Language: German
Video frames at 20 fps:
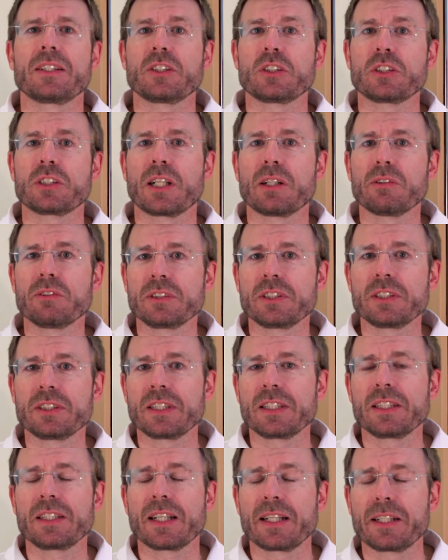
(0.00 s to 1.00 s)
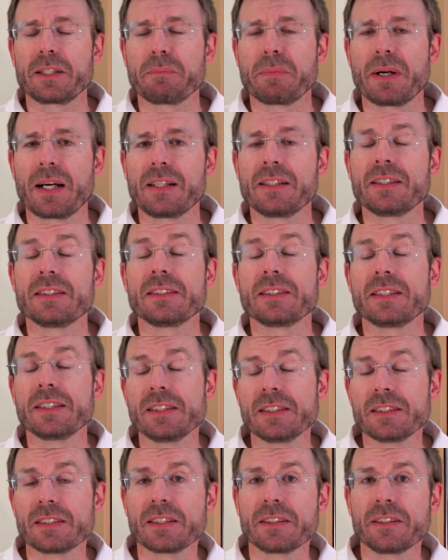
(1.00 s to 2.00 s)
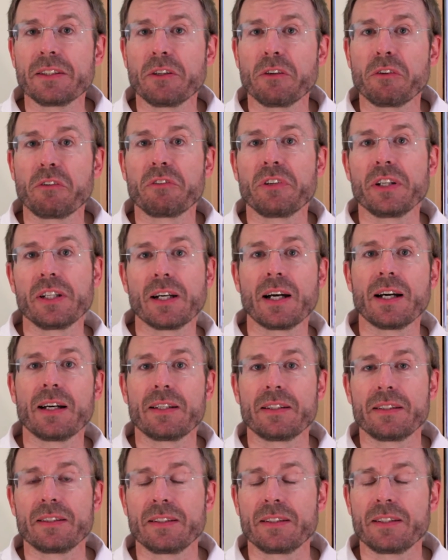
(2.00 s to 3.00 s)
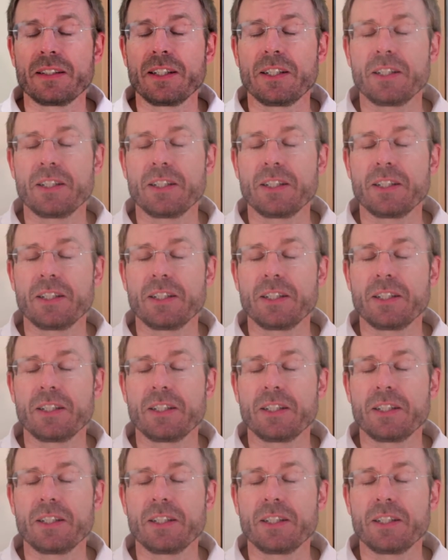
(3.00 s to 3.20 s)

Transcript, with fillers: Schauen Sie sich einmal diesen Finger an.